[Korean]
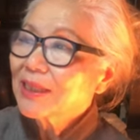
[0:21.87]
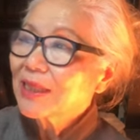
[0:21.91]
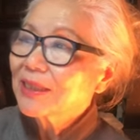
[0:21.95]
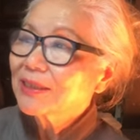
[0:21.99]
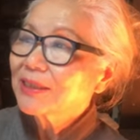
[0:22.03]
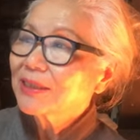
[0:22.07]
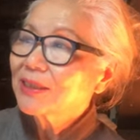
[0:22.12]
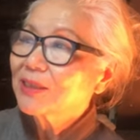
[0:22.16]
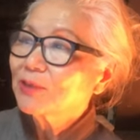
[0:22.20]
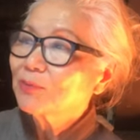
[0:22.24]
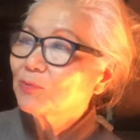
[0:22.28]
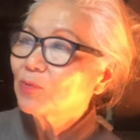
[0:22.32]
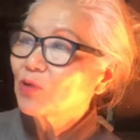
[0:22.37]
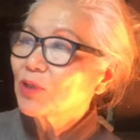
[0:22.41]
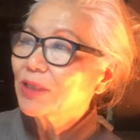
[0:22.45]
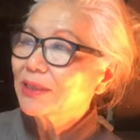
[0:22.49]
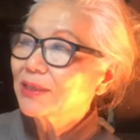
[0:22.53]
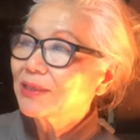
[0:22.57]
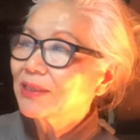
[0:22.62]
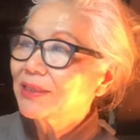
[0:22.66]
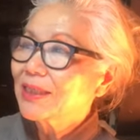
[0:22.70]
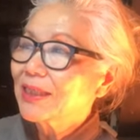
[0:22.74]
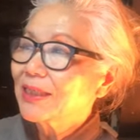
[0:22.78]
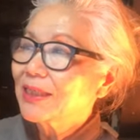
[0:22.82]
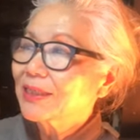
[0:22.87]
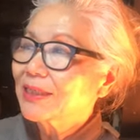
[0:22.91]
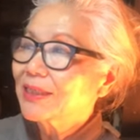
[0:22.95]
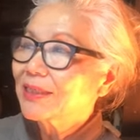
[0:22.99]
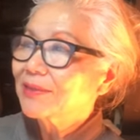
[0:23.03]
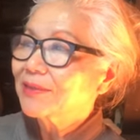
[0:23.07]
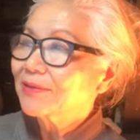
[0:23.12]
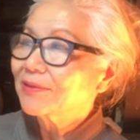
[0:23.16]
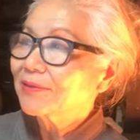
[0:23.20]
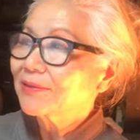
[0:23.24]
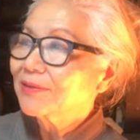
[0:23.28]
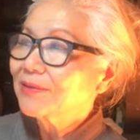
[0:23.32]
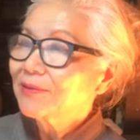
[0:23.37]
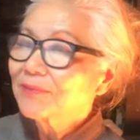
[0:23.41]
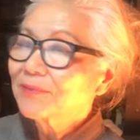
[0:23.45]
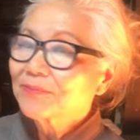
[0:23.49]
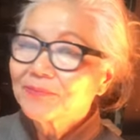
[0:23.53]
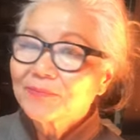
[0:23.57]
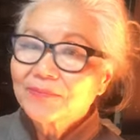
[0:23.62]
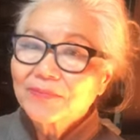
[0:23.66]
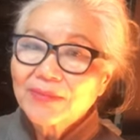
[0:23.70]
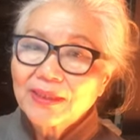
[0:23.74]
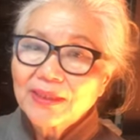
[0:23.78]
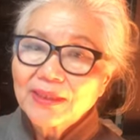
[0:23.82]
당신이 몰랐던 이야기에서는
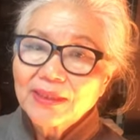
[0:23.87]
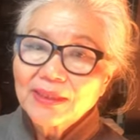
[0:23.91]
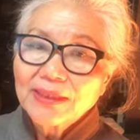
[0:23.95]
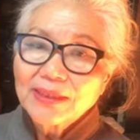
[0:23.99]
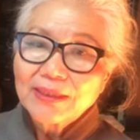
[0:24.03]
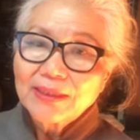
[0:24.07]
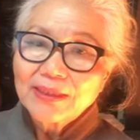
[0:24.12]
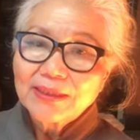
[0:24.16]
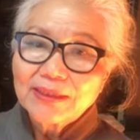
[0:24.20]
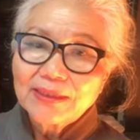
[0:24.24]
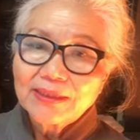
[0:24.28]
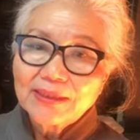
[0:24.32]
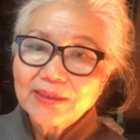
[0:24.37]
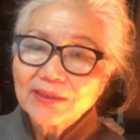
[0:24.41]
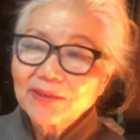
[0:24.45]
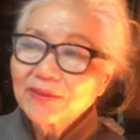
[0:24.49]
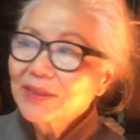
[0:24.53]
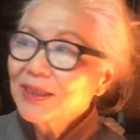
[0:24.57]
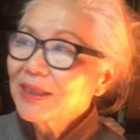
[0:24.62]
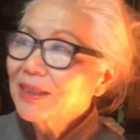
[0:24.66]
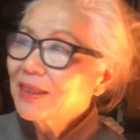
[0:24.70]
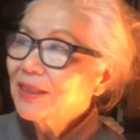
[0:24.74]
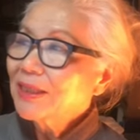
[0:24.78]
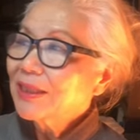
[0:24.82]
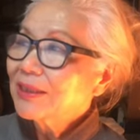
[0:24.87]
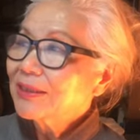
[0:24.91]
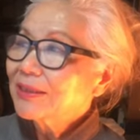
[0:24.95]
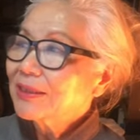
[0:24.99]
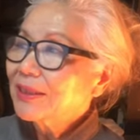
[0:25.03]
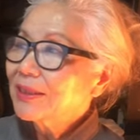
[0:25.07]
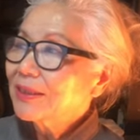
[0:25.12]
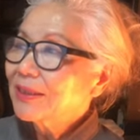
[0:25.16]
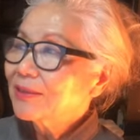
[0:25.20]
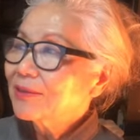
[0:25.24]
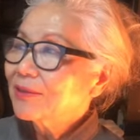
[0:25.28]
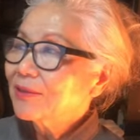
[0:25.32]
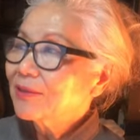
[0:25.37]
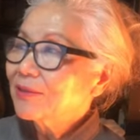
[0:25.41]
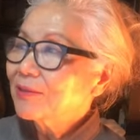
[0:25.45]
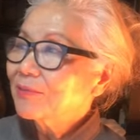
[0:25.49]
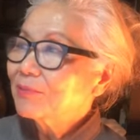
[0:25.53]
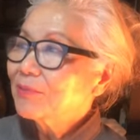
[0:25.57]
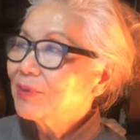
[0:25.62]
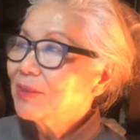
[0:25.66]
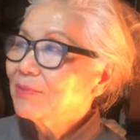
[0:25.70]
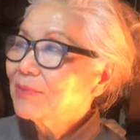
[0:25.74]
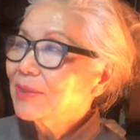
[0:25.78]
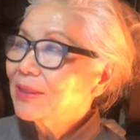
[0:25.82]
아, 현대
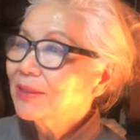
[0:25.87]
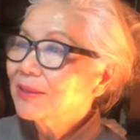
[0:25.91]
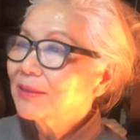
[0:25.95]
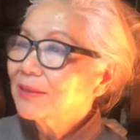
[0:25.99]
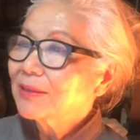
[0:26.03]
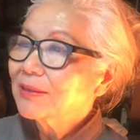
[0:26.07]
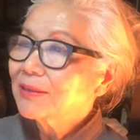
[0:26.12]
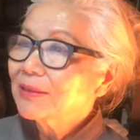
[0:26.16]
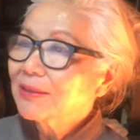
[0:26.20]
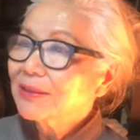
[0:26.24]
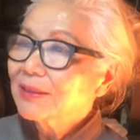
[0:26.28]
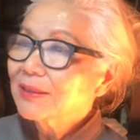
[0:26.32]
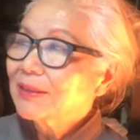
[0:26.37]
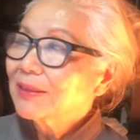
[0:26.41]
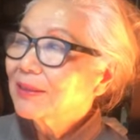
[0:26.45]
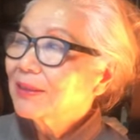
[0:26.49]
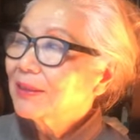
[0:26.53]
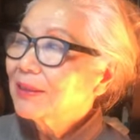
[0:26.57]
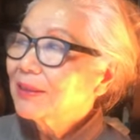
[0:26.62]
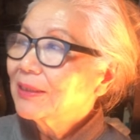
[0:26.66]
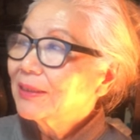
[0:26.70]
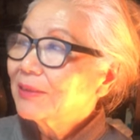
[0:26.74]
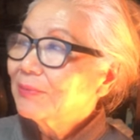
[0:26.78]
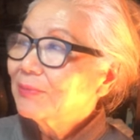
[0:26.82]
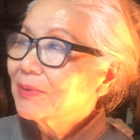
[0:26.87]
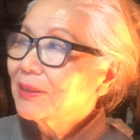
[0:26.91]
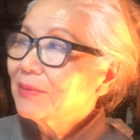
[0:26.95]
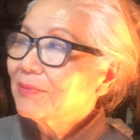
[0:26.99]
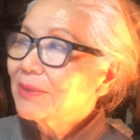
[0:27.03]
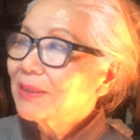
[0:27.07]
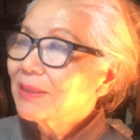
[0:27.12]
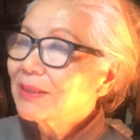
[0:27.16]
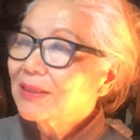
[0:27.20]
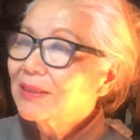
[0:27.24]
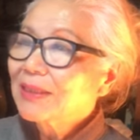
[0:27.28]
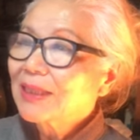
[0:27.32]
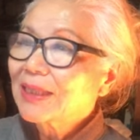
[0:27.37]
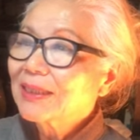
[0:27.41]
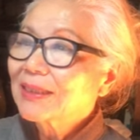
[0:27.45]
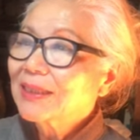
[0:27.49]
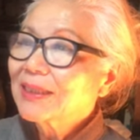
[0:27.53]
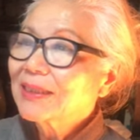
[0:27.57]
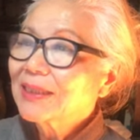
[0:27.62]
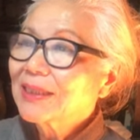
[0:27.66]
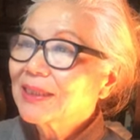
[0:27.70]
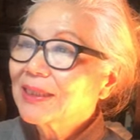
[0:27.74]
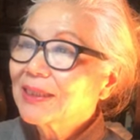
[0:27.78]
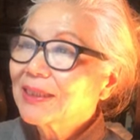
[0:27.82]
사회에서는 비만의 비만의
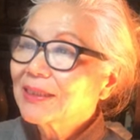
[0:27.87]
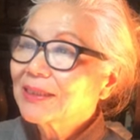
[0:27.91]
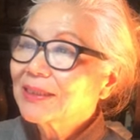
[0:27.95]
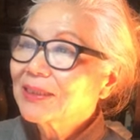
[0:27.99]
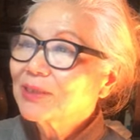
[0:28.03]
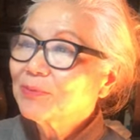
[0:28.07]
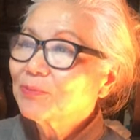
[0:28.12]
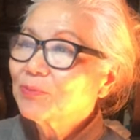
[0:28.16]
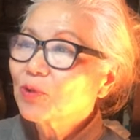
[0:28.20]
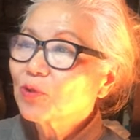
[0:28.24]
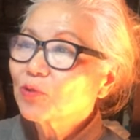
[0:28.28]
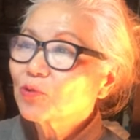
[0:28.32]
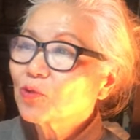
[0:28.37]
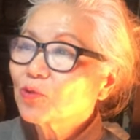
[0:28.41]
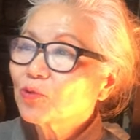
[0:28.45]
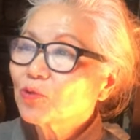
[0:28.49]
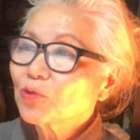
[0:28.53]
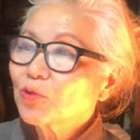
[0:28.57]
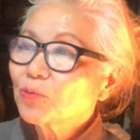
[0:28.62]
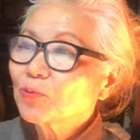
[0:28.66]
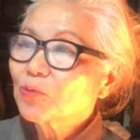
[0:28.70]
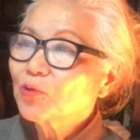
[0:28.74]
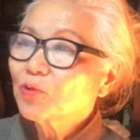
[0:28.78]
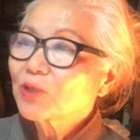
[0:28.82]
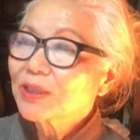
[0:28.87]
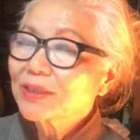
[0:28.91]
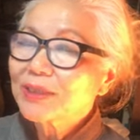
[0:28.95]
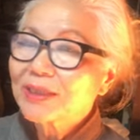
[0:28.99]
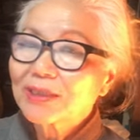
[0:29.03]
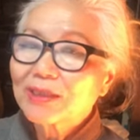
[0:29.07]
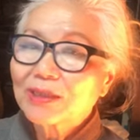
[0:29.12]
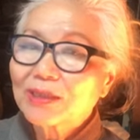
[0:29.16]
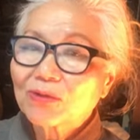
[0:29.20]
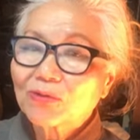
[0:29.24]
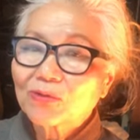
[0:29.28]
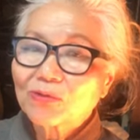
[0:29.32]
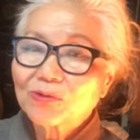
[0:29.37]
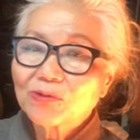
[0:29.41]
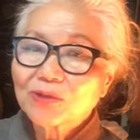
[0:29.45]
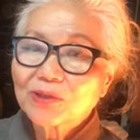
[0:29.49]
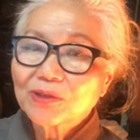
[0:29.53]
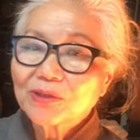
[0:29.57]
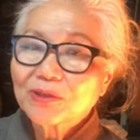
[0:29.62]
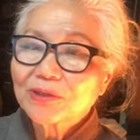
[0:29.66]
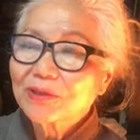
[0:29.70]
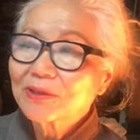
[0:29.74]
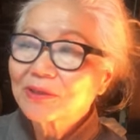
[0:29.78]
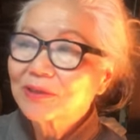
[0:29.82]
가난의 징표로 종종 묘사된다고
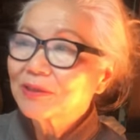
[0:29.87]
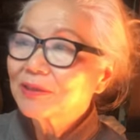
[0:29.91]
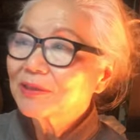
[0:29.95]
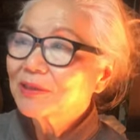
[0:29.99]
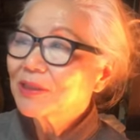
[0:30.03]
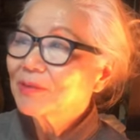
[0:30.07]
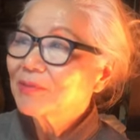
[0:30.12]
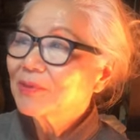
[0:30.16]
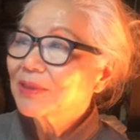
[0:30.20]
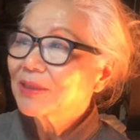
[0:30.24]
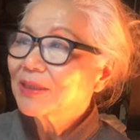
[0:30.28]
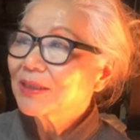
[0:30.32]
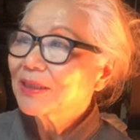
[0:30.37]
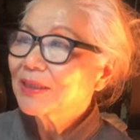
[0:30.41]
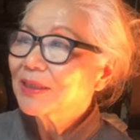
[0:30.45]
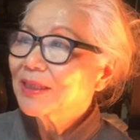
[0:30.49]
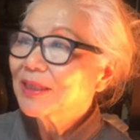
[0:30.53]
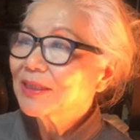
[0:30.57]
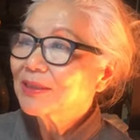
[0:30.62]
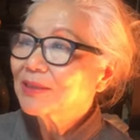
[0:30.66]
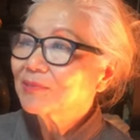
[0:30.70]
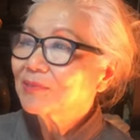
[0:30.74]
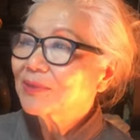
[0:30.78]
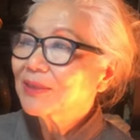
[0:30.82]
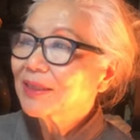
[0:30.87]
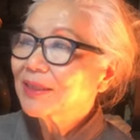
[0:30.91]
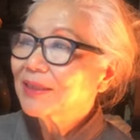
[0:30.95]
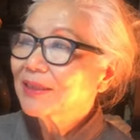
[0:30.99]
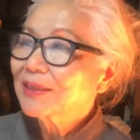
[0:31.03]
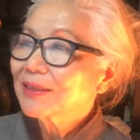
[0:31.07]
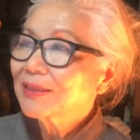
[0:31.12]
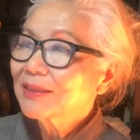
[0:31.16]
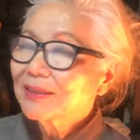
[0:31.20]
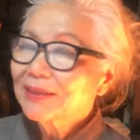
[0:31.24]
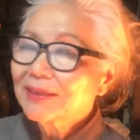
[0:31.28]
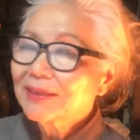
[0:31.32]
아, 설명했습니다.